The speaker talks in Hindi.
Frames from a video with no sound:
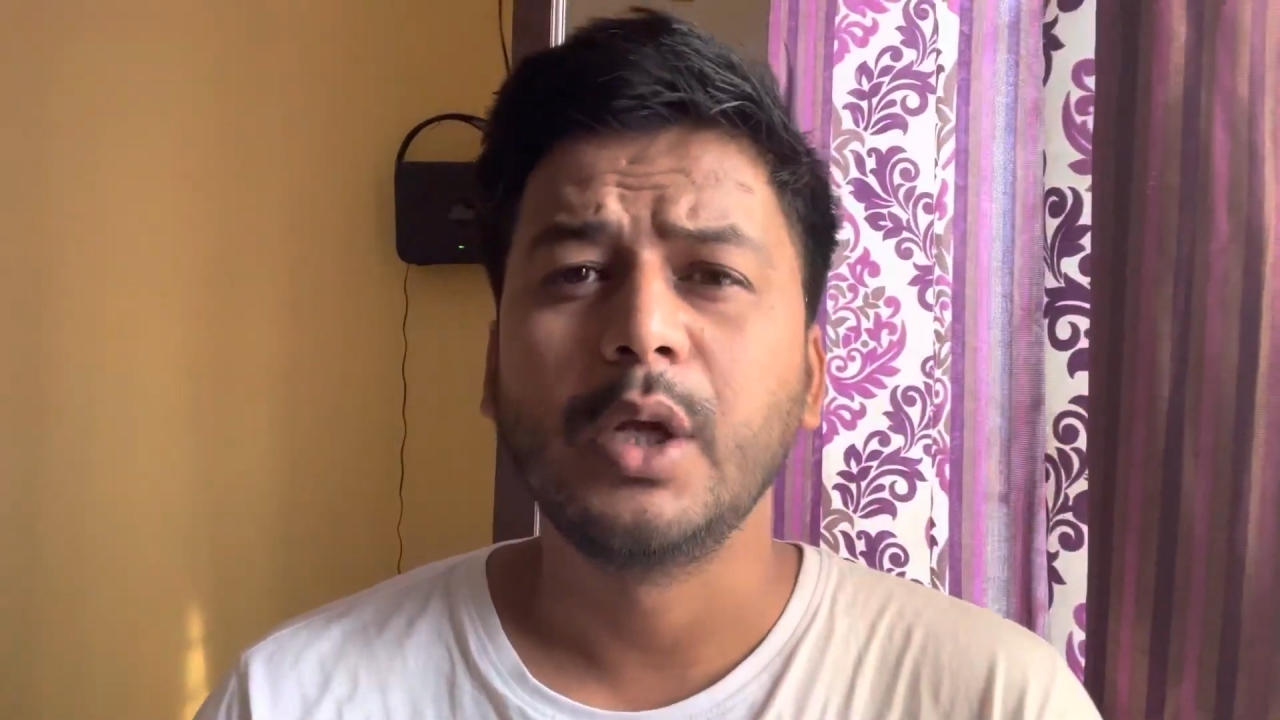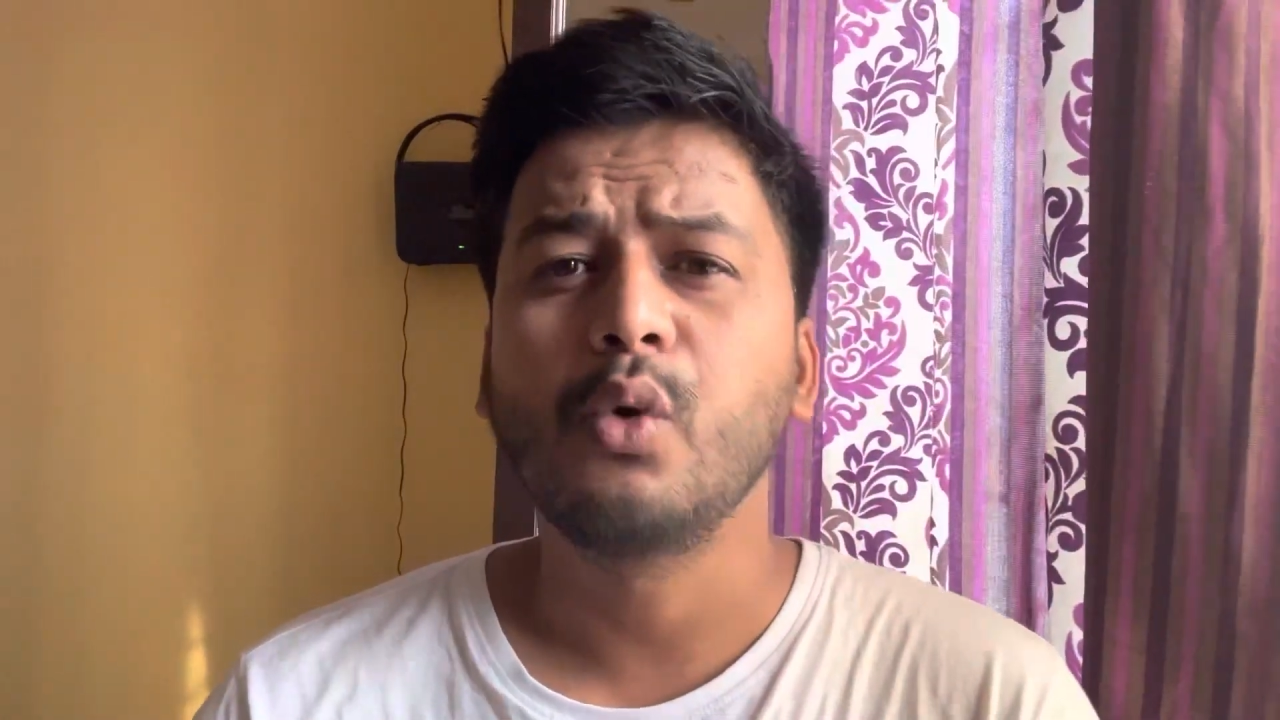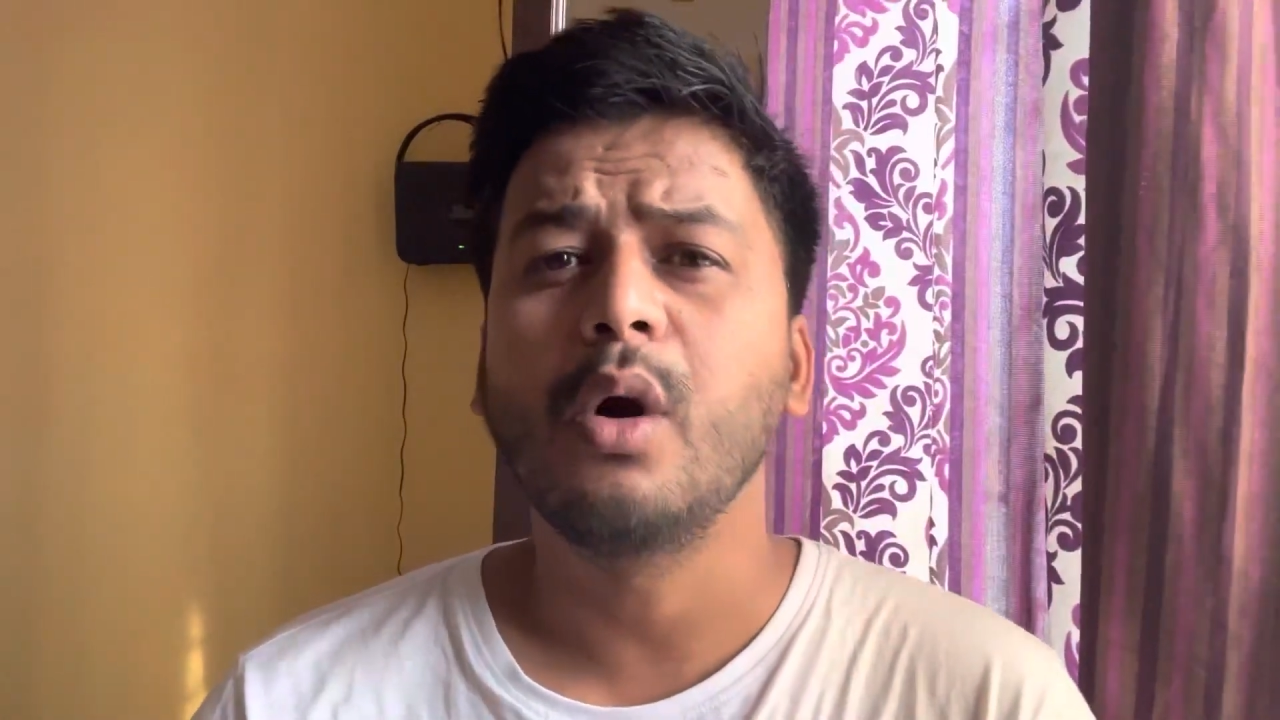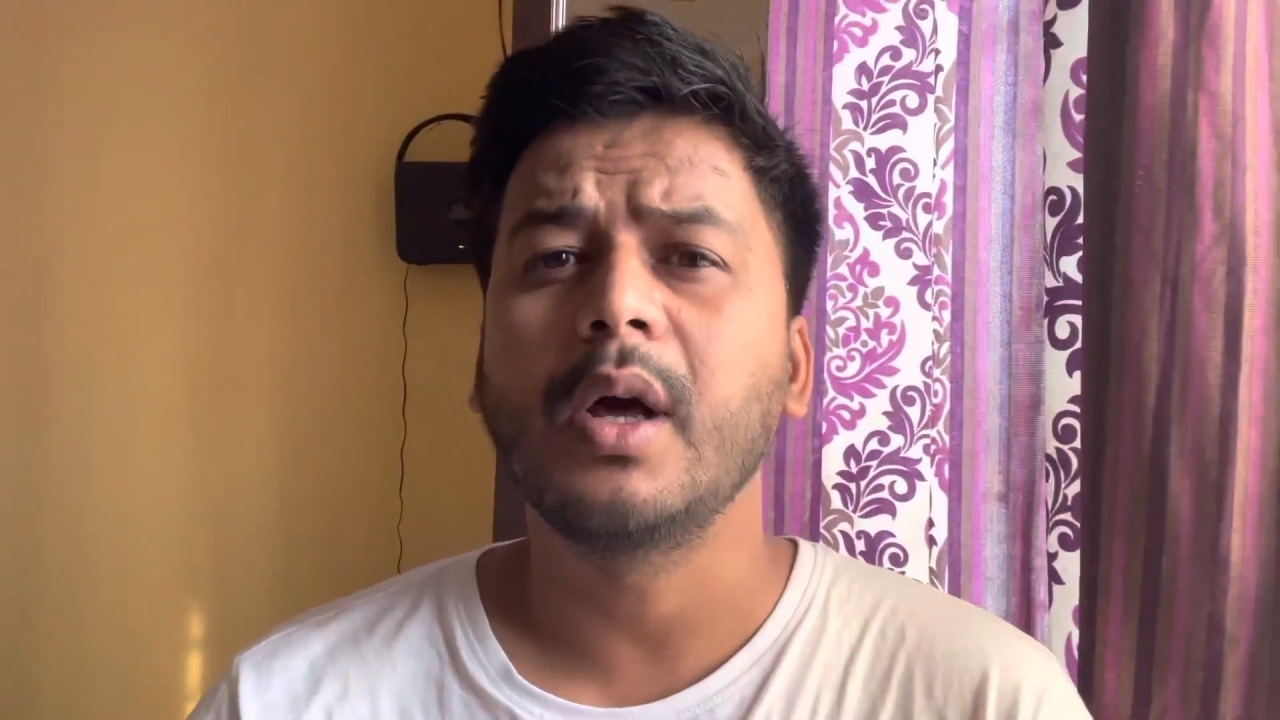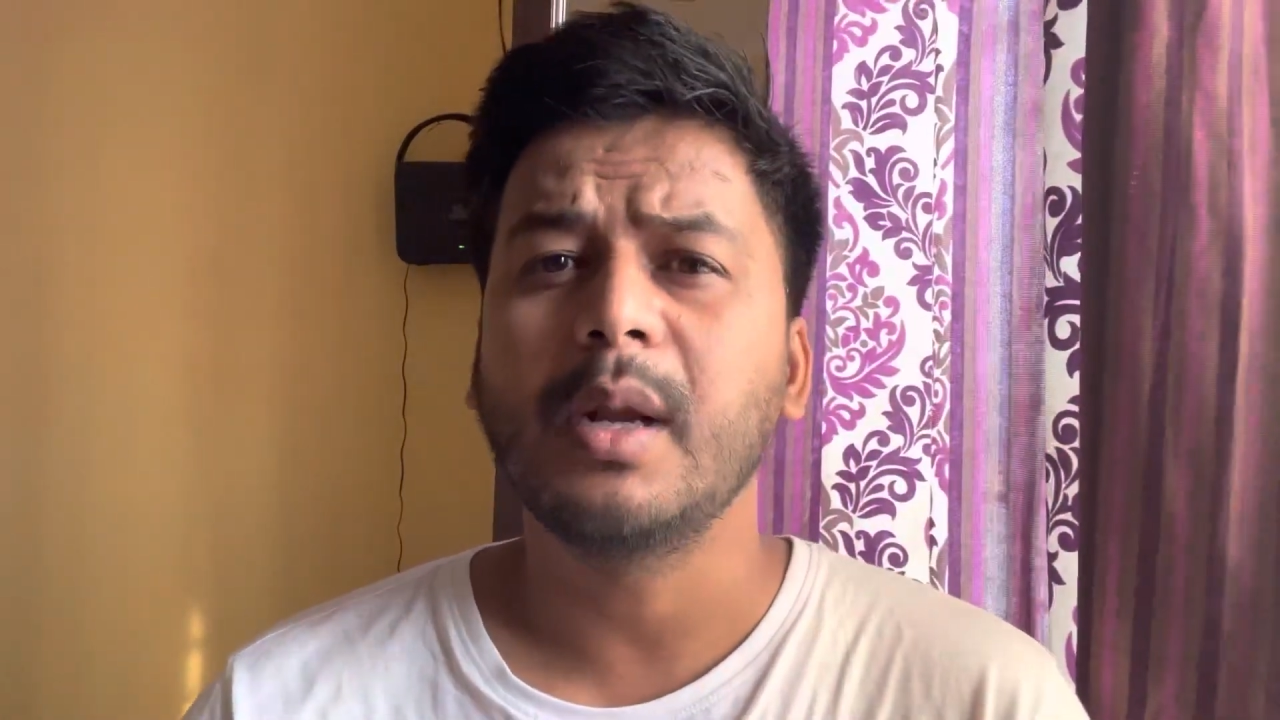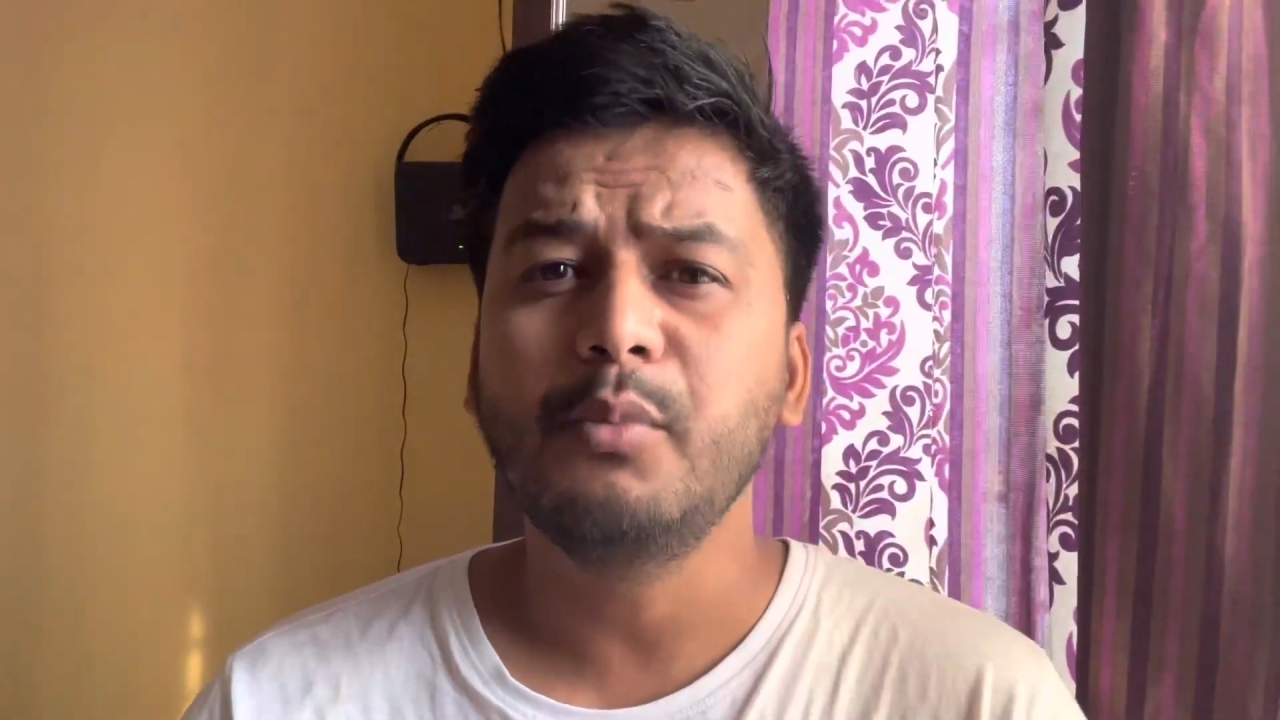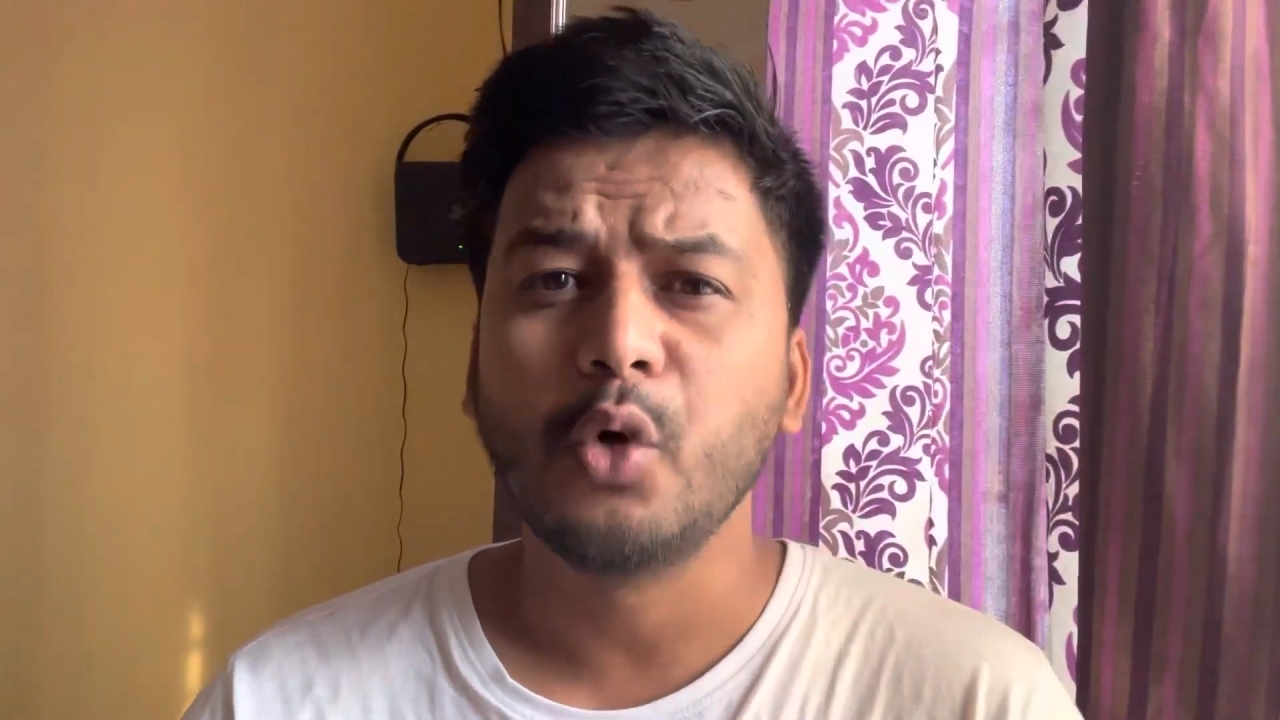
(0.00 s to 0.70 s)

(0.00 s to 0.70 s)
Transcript: देखो अगर आप